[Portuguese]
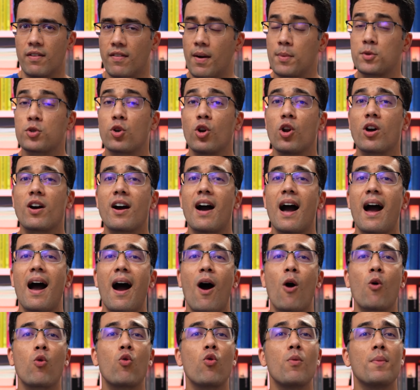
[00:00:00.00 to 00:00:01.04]
vamos colocar
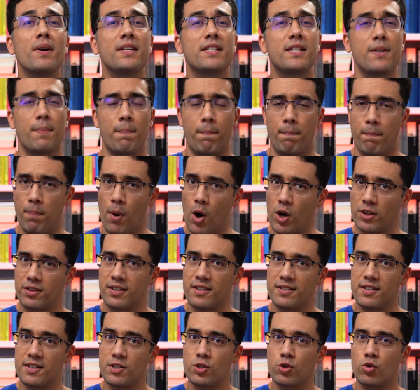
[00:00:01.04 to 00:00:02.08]
algumas
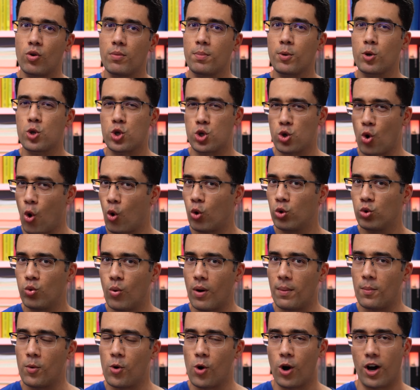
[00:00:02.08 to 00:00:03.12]
hipóteses sobre o jogo
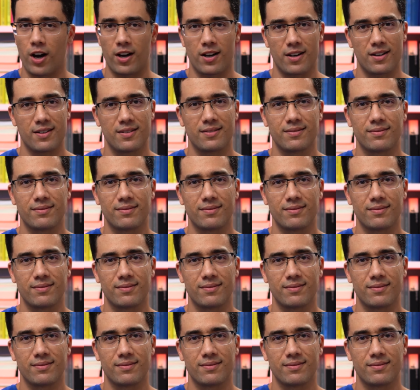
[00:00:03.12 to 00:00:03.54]
do amor.